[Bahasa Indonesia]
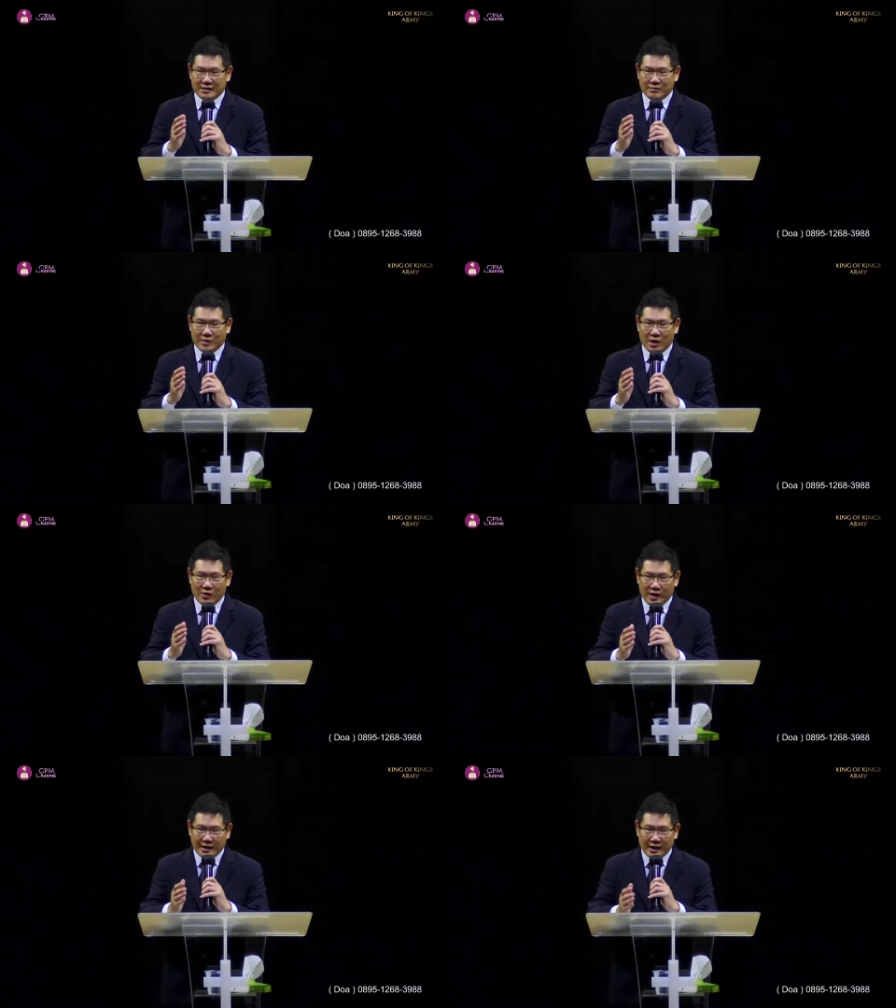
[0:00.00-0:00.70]

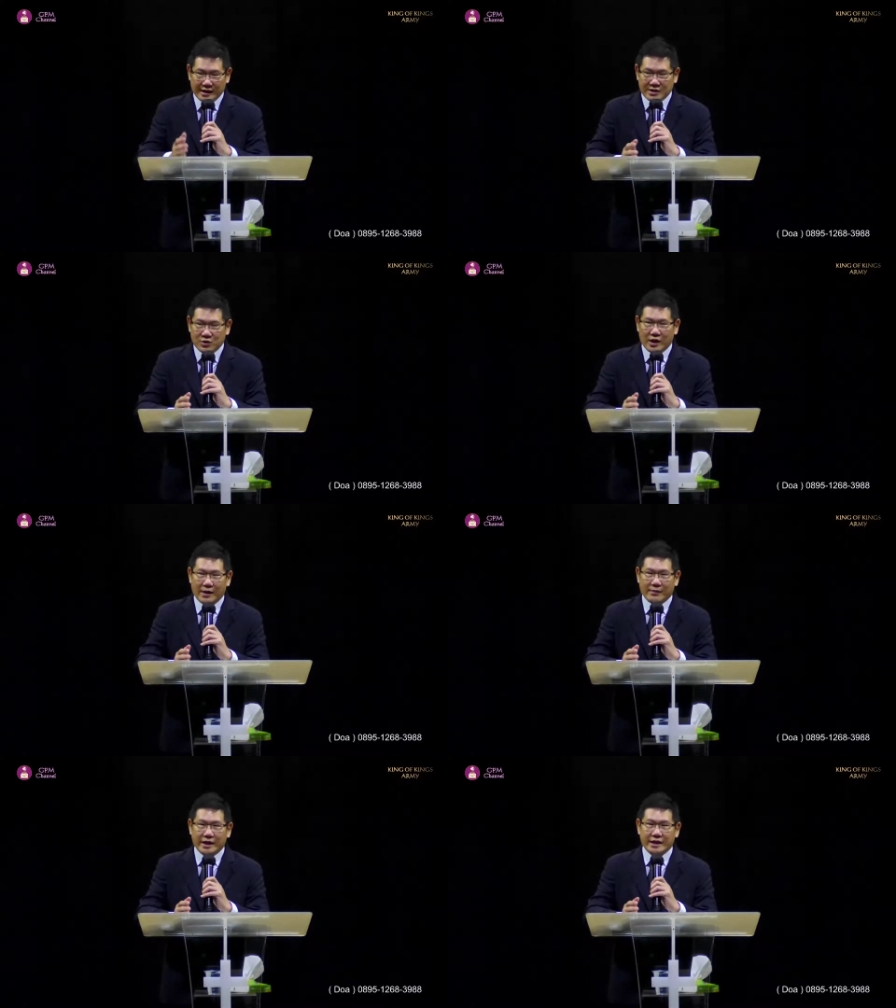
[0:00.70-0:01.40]
bahwa gadis
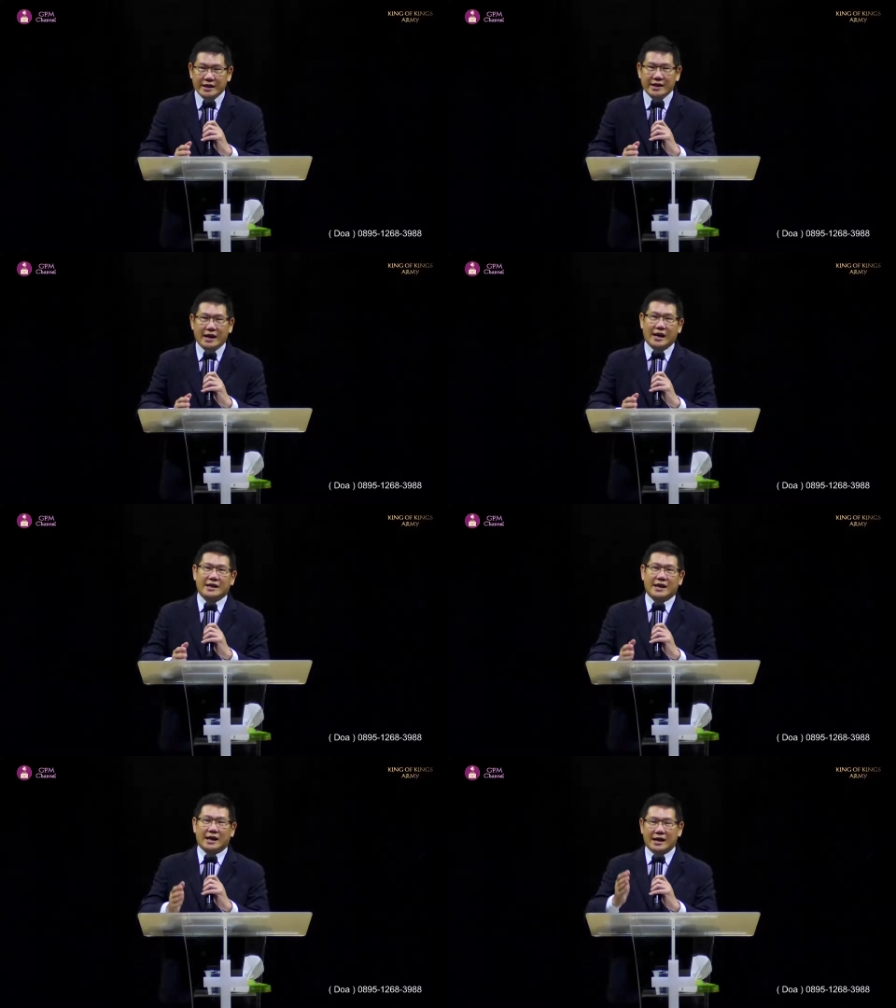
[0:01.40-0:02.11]
sulam ini
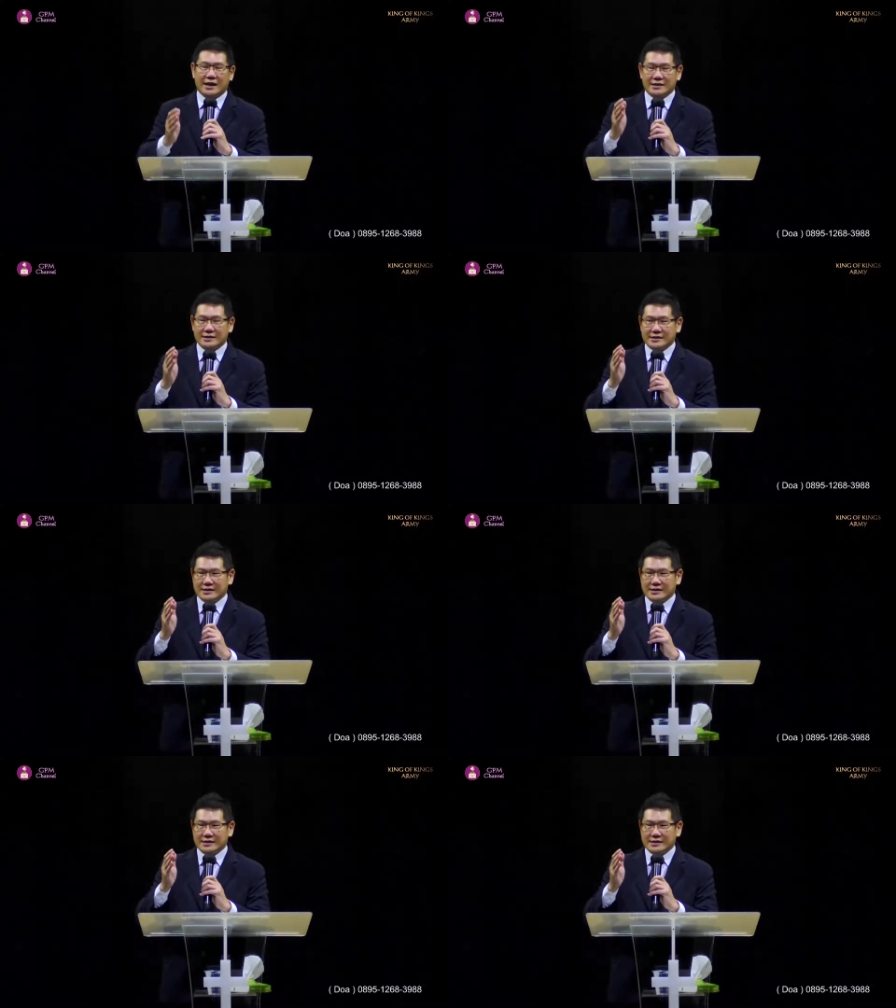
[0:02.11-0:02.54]
adalah